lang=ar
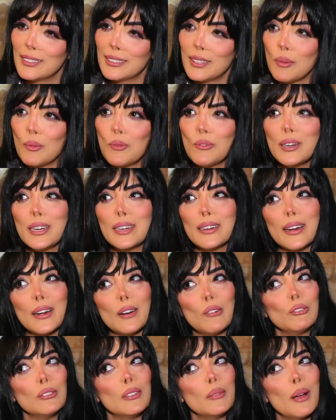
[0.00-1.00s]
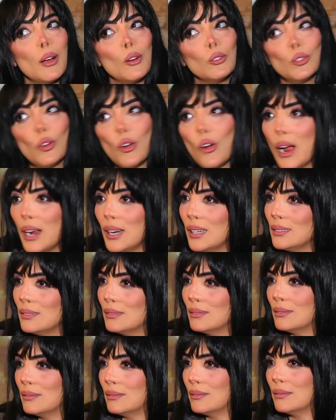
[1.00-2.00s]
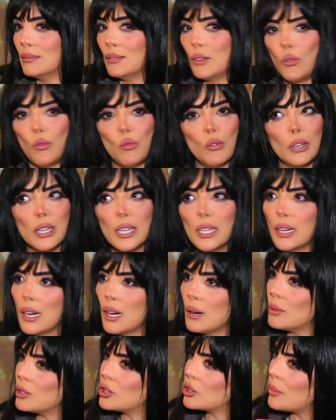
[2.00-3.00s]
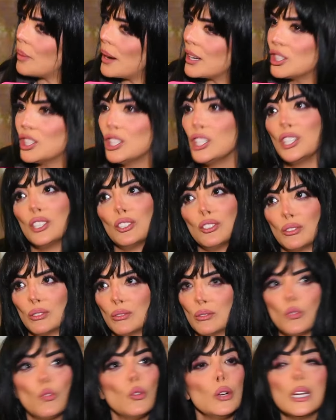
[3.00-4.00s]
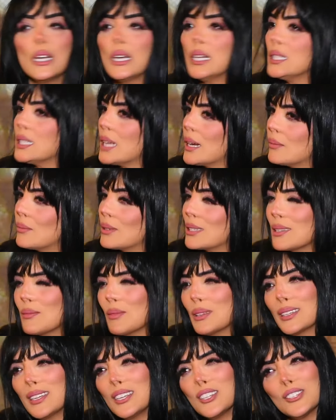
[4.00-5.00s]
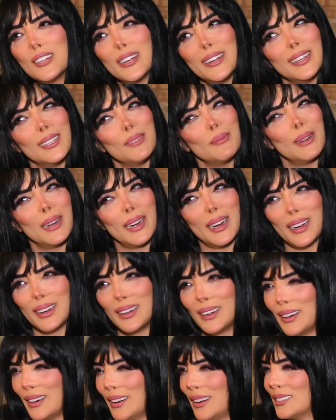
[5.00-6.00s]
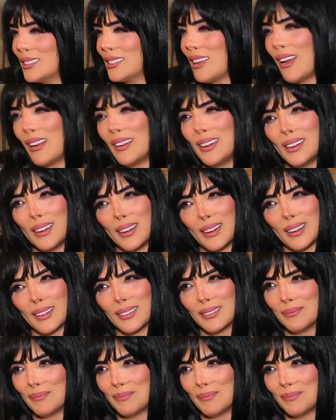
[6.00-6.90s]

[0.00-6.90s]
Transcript: طب قولي ان انا كنت باخد حقن قولي ان انا بشرب حشيش قولي اللي انت بس ما تجيش ناحيه مناخيري اخصى عليكي